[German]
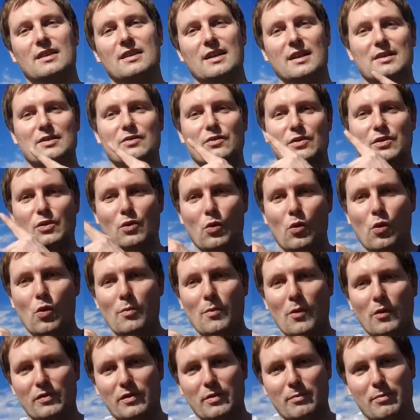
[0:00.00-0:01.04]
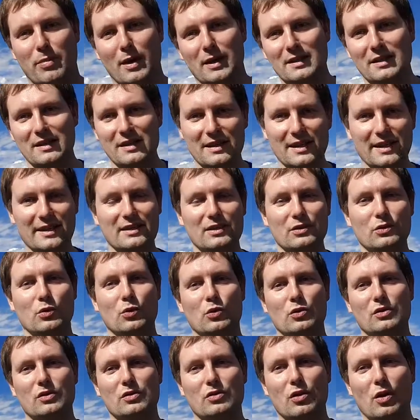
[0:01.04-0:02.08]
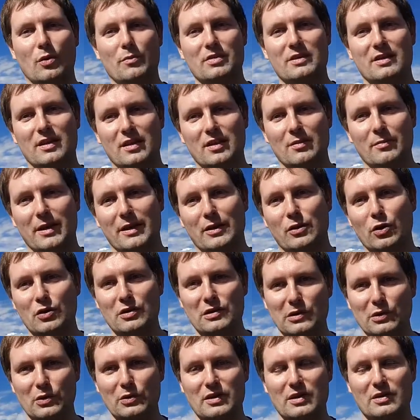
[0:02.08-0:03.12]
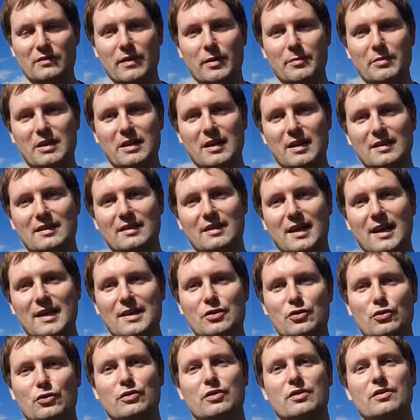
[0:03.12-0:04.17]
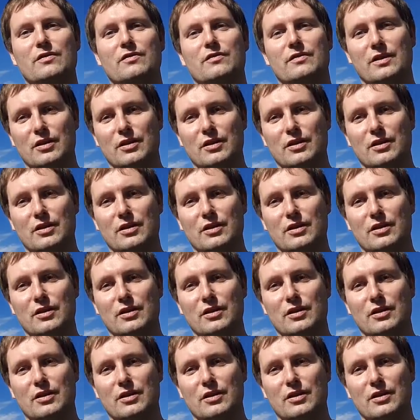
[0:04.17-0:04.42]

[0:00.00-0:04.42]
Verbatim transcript: kannst du hier oben auf den Button klicken und kommst dann in mein kostenloses Webinar, drei Schritte,